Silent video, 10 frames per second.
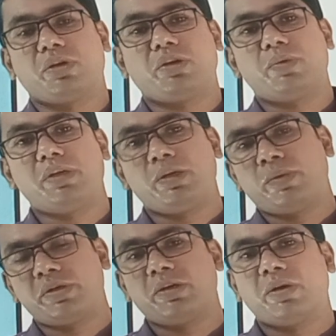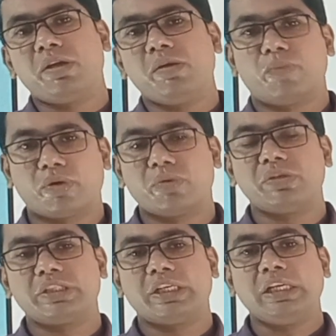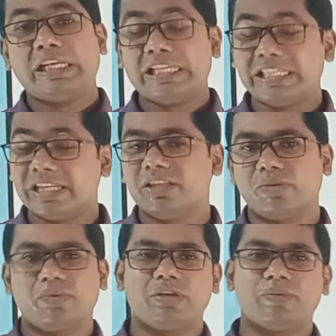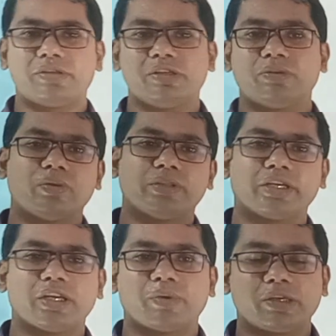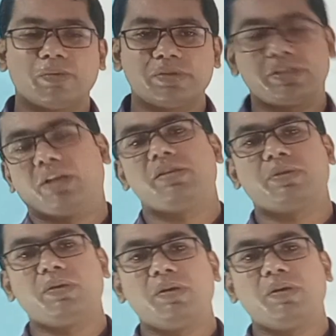উপর নির্ভরশীল নয় বরং সে নিজে নিজের উপর নির্ভরশীল তখন তাকে আমরা কি বলছি স্বাধীন চলক